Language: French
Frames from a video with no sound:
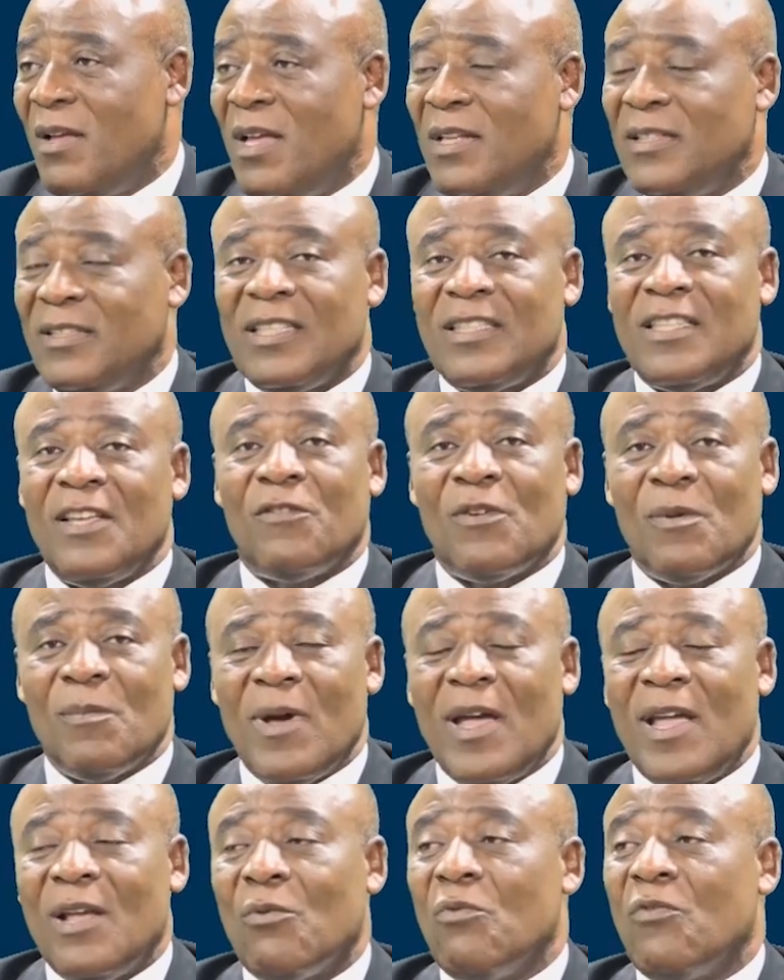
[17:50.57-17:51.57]
C'était
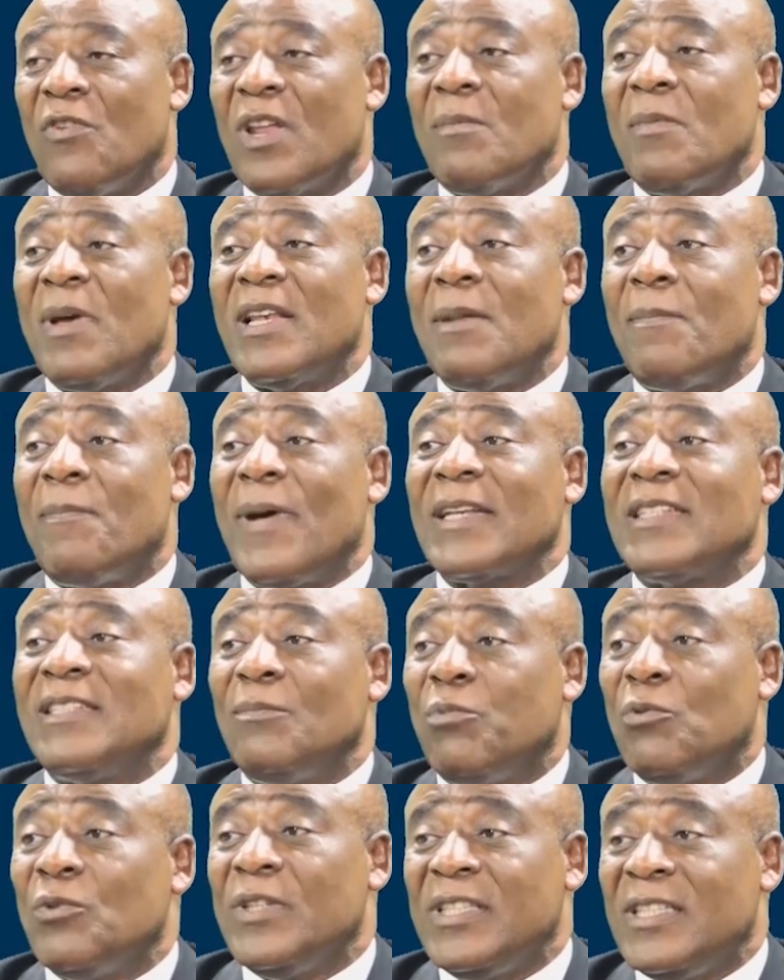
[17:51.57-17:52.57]
vraiment un gouvernement de partis
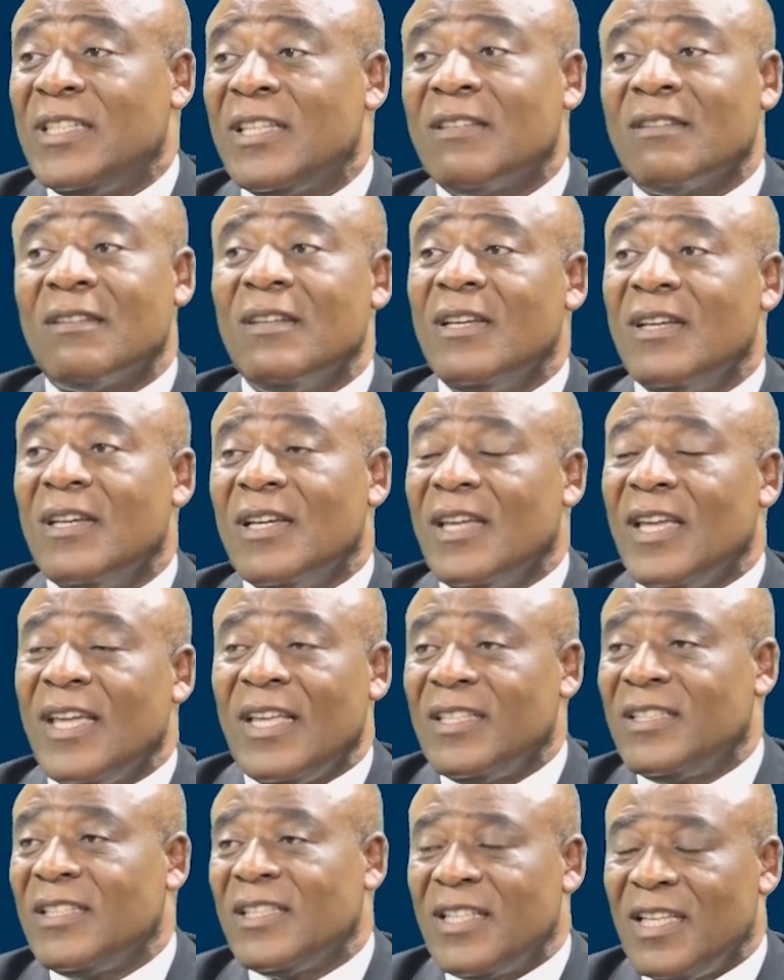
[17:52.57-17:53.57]
politiques
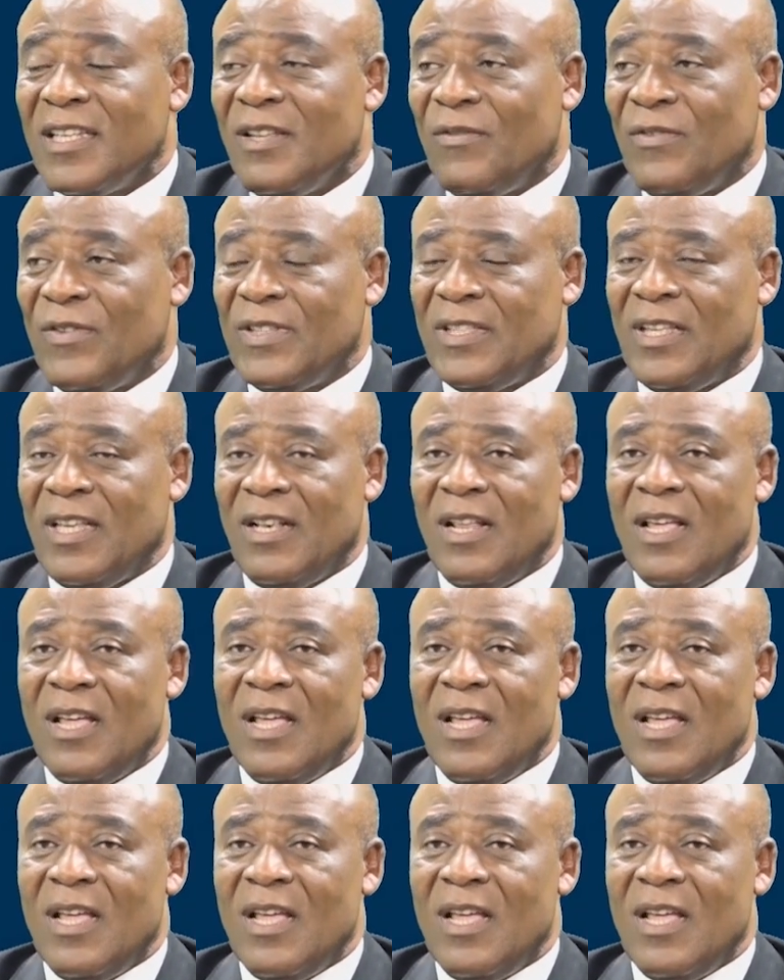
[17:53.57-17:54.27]
et c'était difficile.